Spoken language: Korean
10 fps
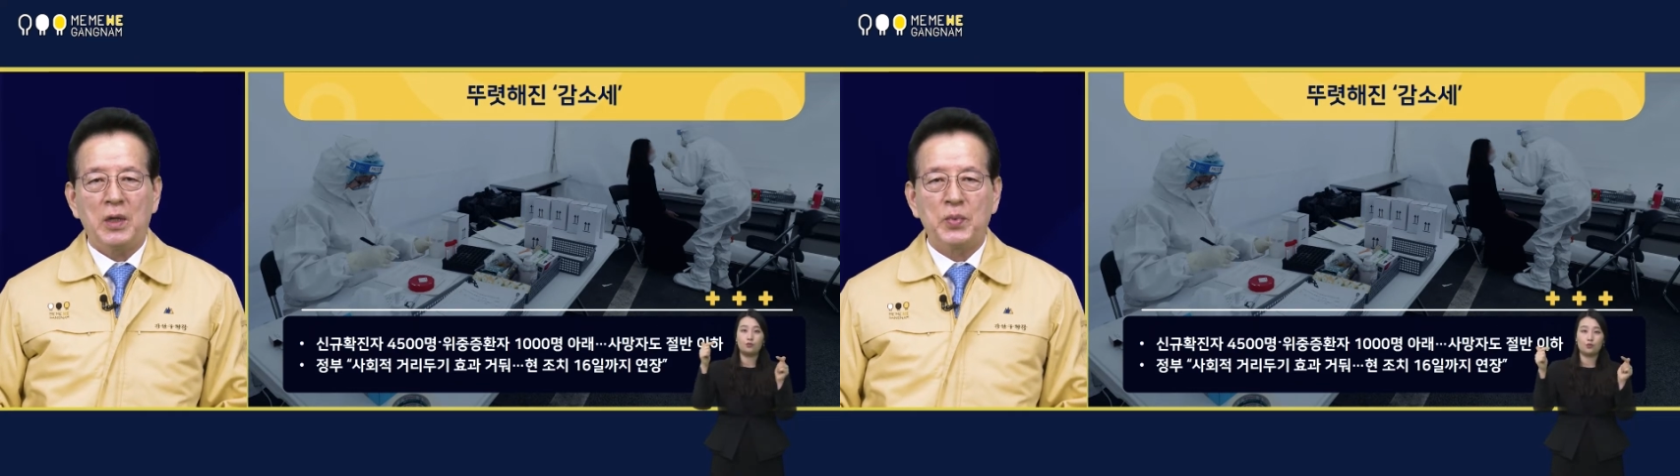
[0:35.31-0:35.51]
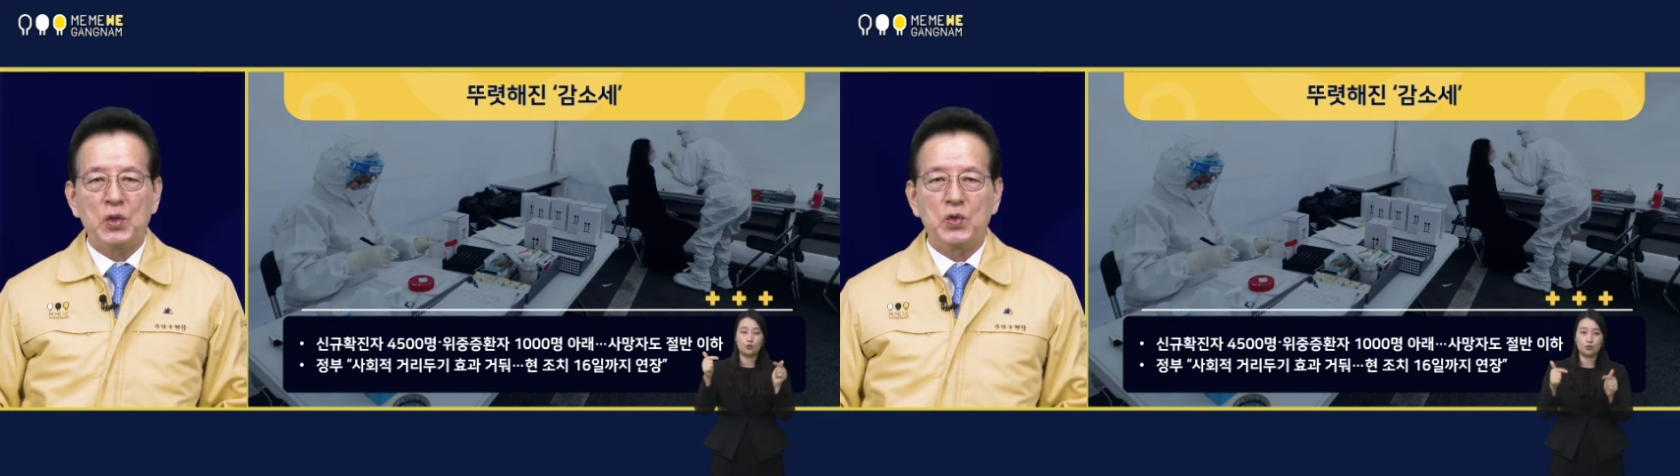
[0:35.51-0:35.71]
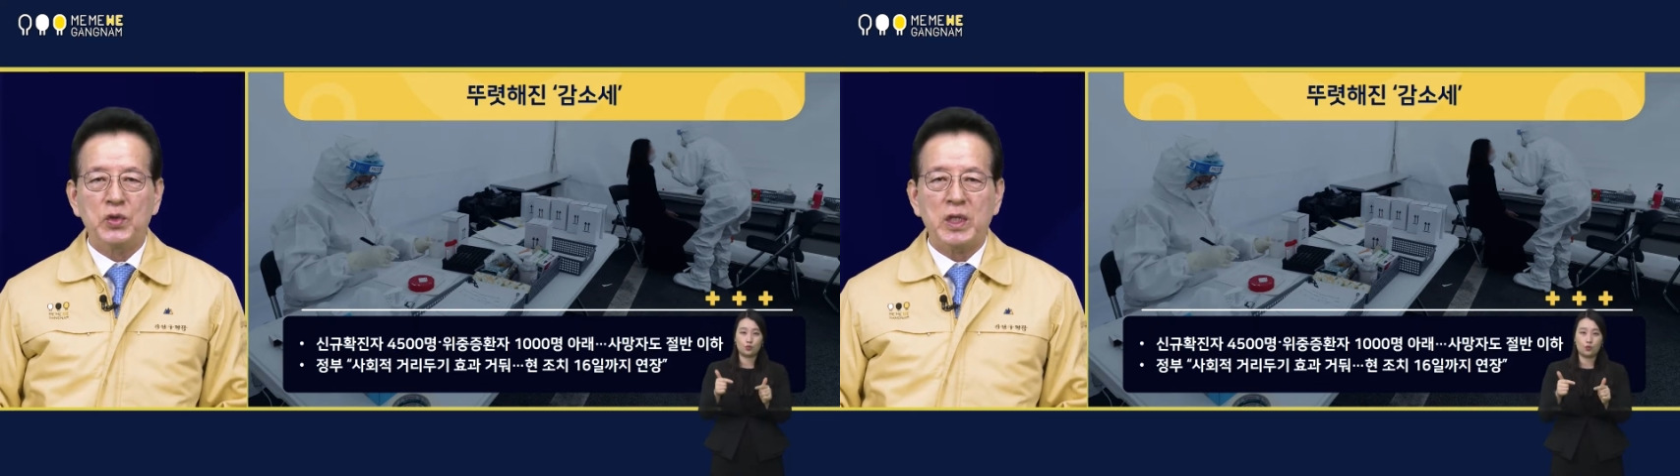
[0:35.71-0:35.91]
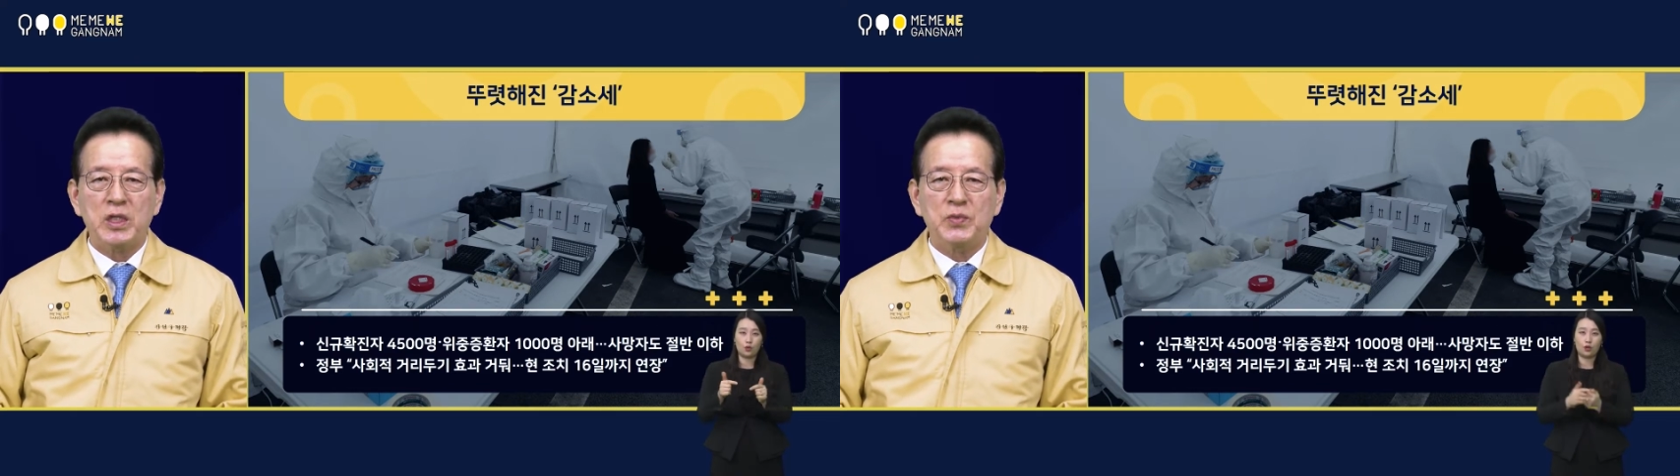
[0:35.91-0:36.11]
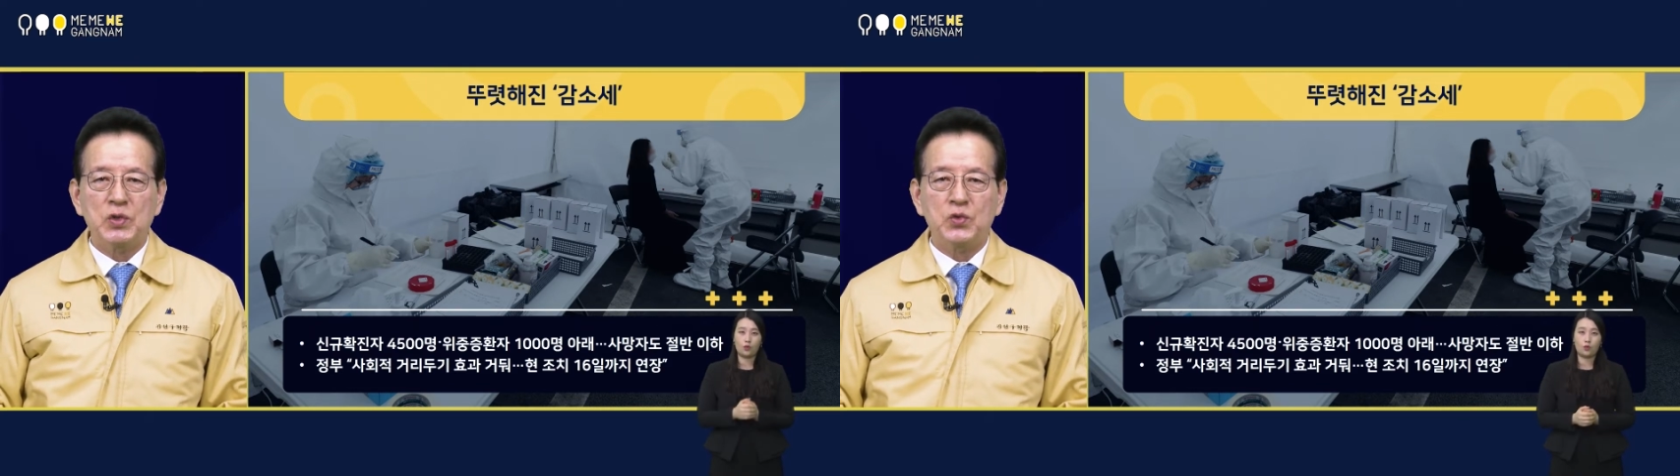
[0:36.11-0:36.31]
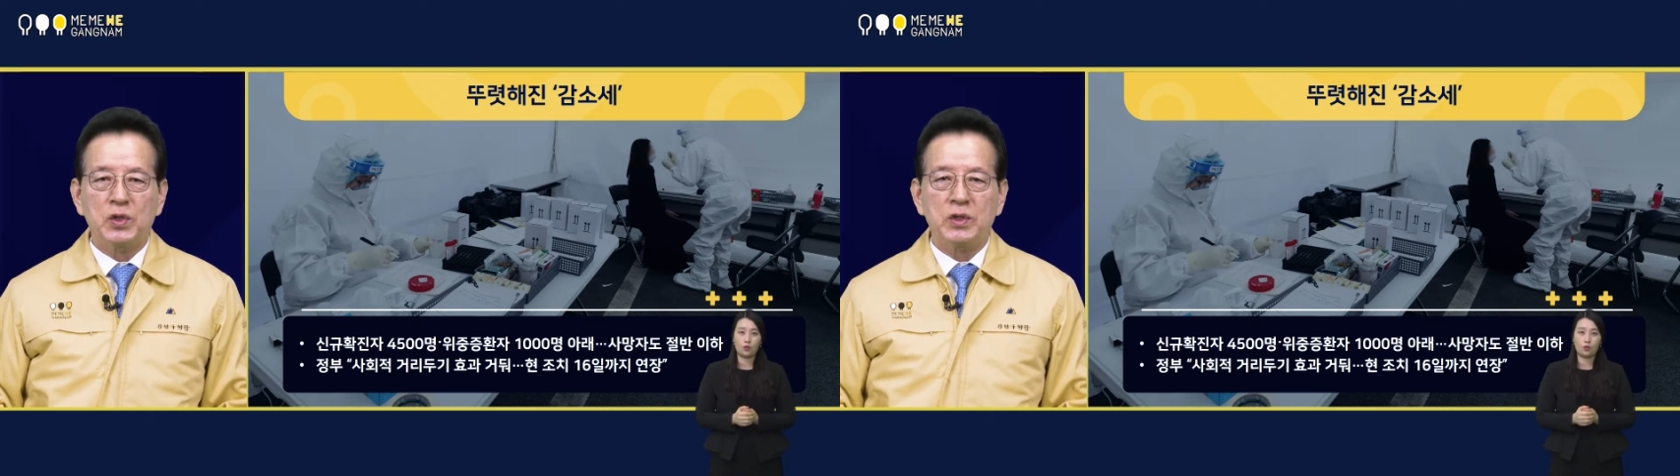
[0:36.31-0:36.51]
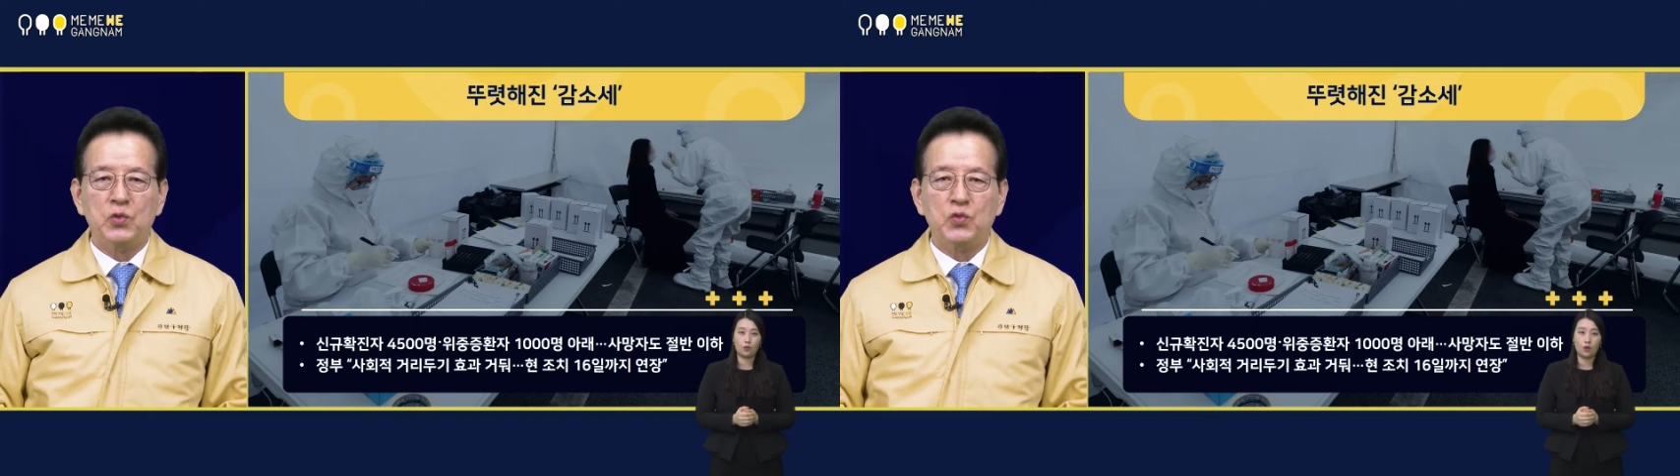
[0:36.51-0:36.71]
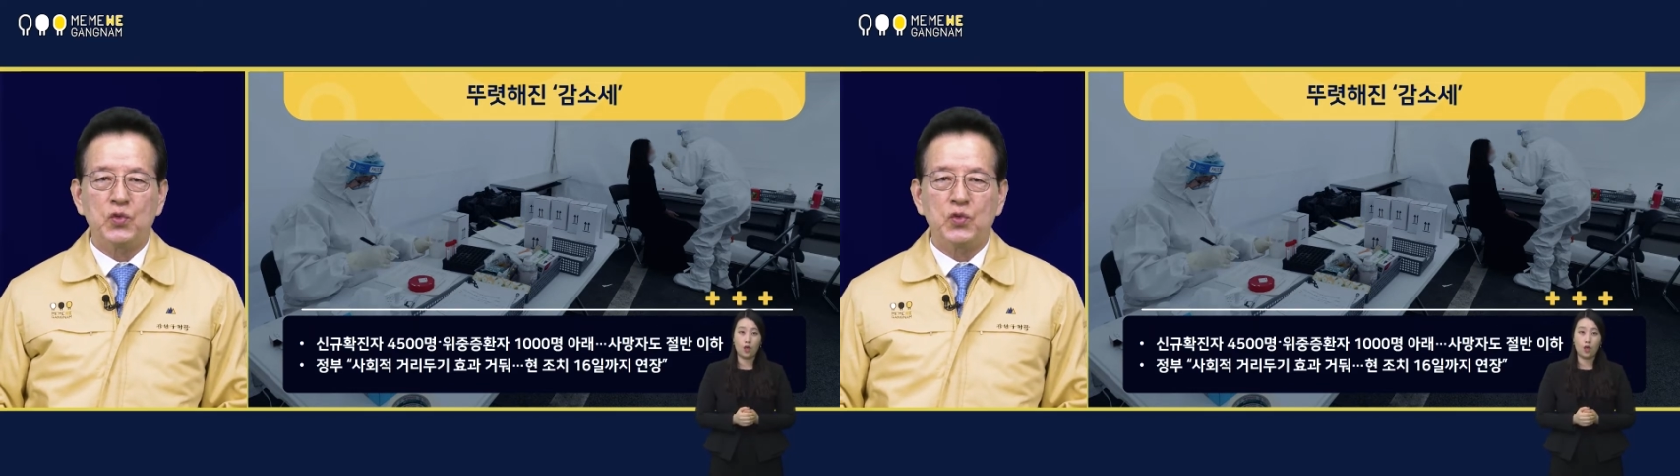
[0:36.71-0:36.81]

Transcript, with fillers: 병원에 입원 중인